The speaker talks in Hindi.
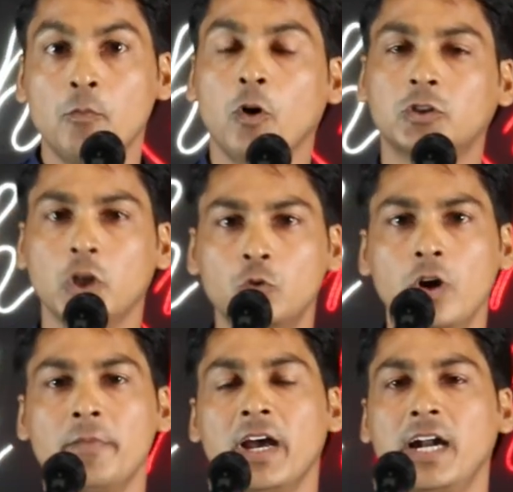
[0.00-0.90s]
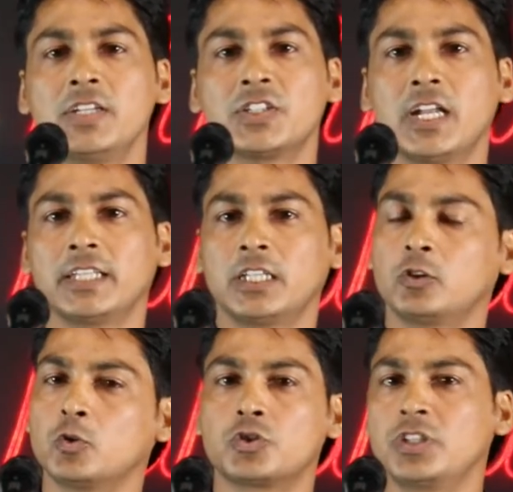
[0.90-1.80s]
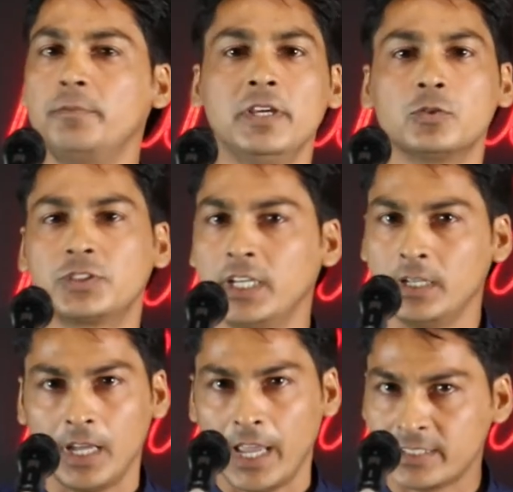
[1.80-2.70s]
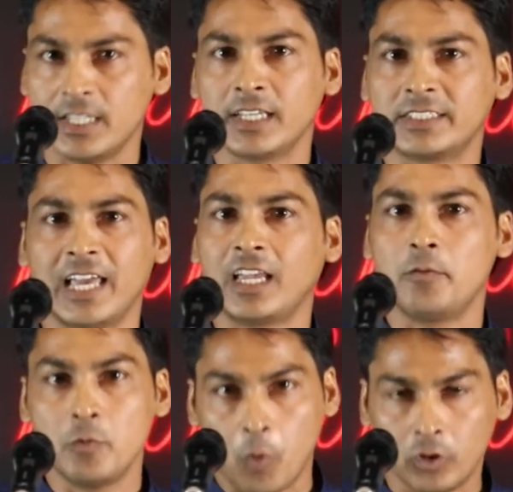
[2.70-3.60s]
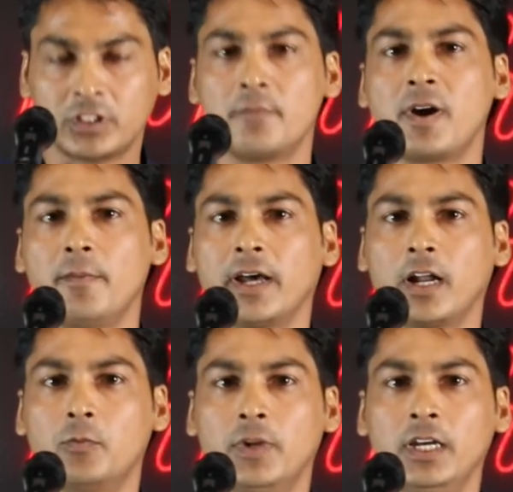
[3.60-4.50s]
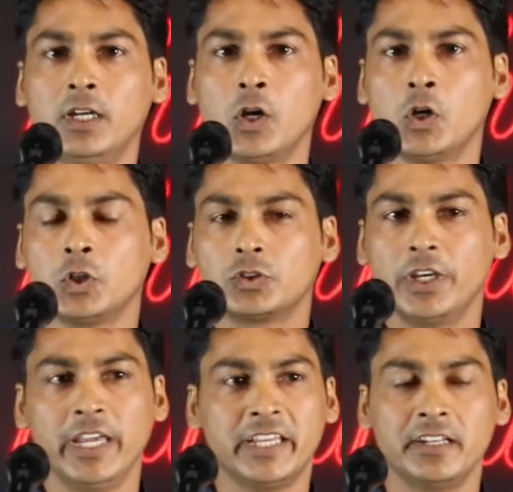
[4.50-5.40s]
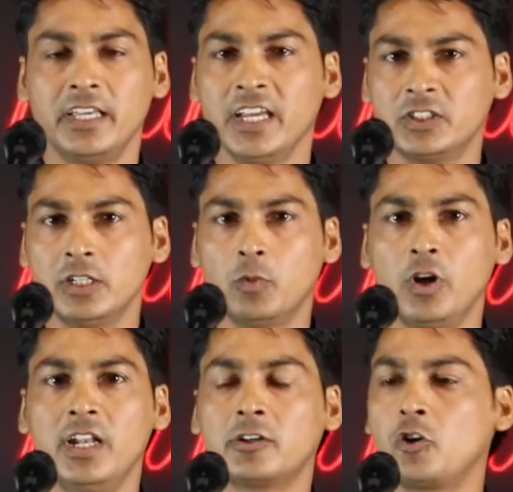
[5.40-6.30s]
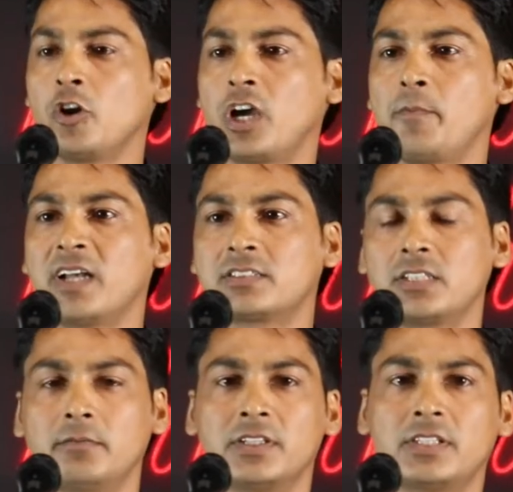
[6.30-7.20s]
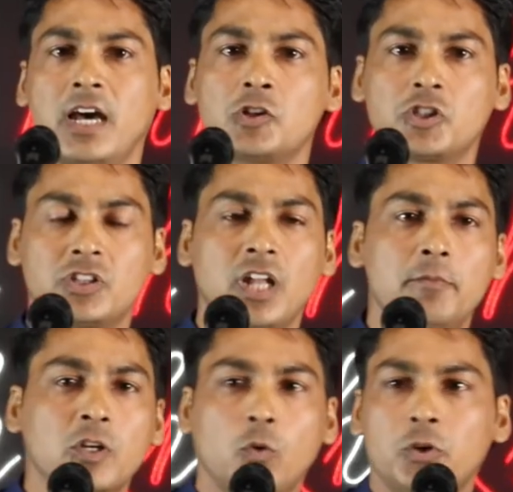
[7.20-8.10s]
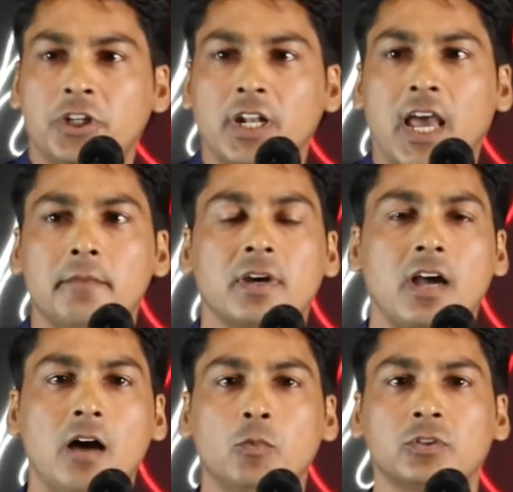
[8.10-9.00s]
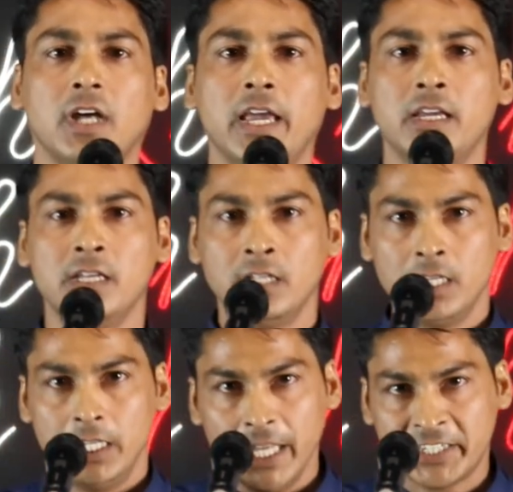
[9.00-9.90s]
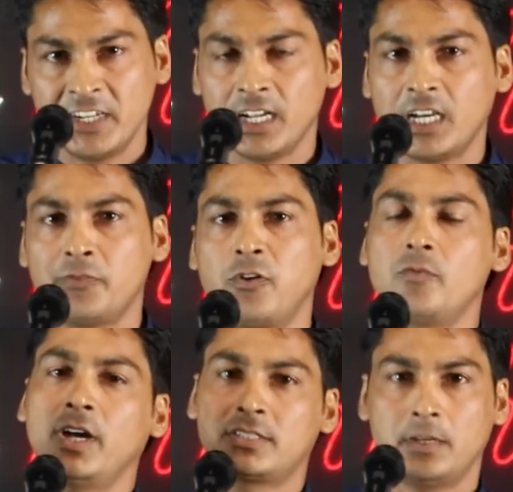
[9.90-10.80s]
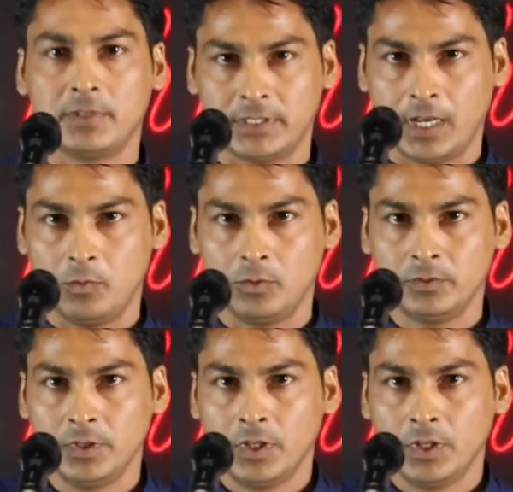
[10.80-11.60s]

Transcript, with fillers: मौत के कुएं में गाड़ी चलाता तो उससे भी उसे ऐसा लगता है कि अभी बहुत कम कमा रहा हूँ मैं तो एक एक दिन वो इलेक्ट्रॉनिक का बादशाह बनता है और जितना भी कोटी लाइन में काम होता है इलेक्ट्रॉनिक का फुल बादशाह बनता है वो